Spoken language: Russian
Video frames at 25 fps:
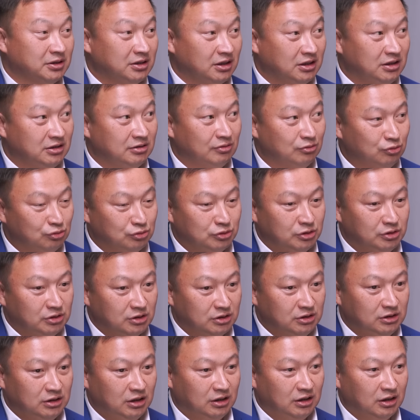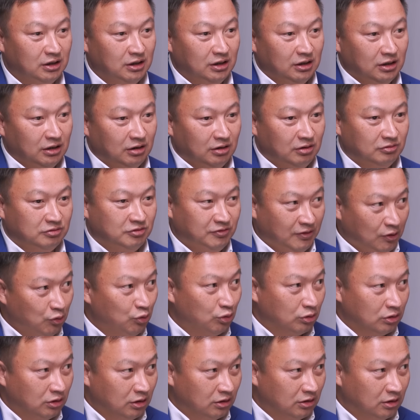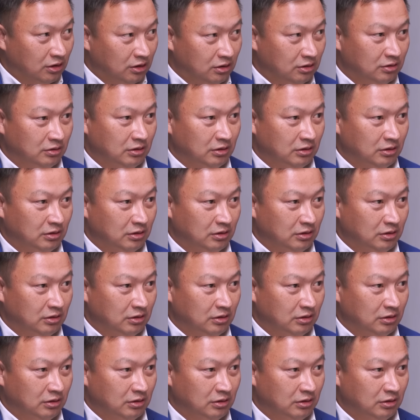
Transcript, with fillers: так и на внутренний рынок в два органа.